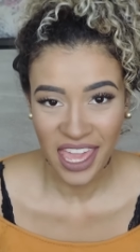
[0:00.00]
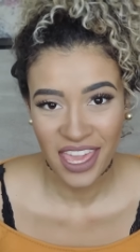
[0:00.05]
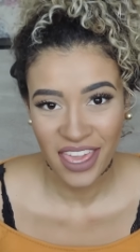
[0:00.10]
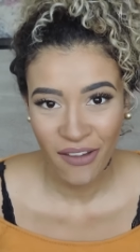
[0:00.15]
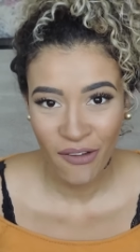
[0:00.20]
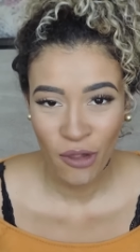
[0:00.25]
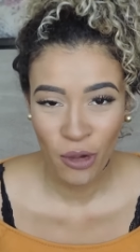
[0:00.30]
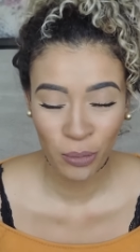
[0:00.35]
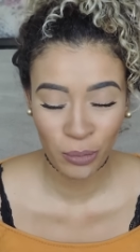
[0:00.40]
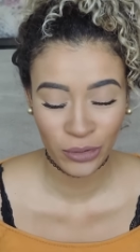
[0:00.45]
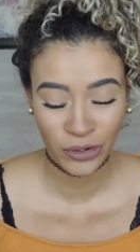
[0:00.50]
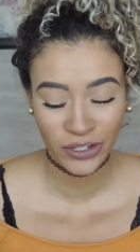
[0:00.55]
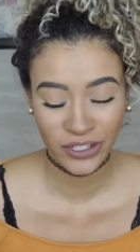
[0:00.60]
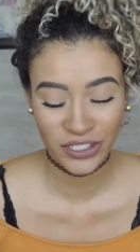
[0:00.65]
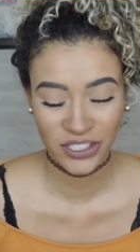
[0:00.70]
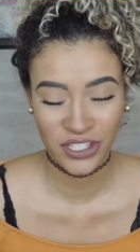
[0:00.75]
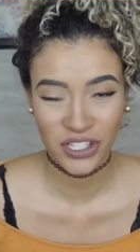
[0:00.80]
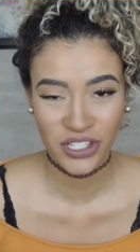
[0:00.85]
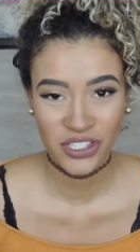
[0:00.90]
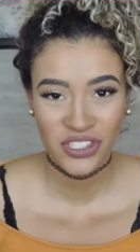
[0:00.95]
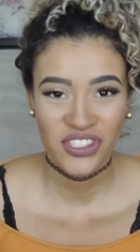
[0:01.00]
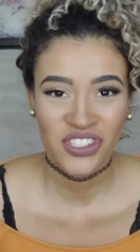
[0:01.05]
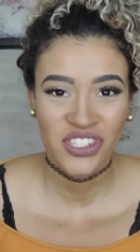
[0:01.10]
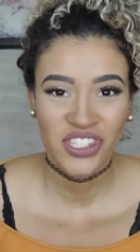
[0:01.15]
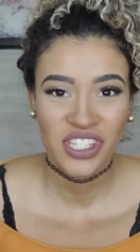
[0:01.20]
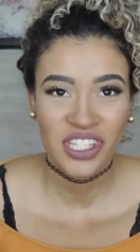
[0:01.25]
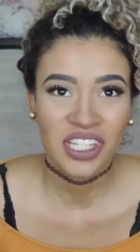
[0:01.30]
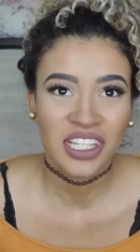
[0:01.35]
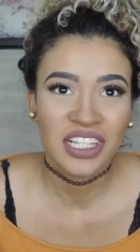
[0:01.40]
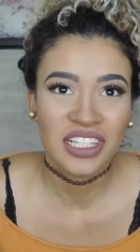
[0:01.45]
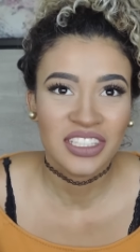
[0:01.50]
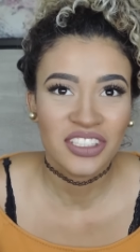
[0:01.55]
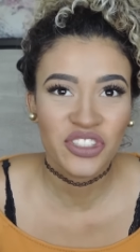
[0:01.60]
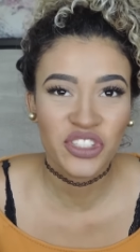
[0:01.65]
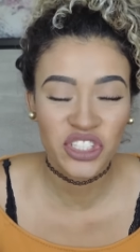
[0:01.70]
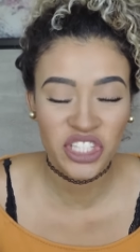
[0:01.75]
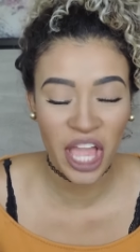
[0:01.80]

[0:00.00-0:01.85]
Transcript: é, eu e o Bruno, a gente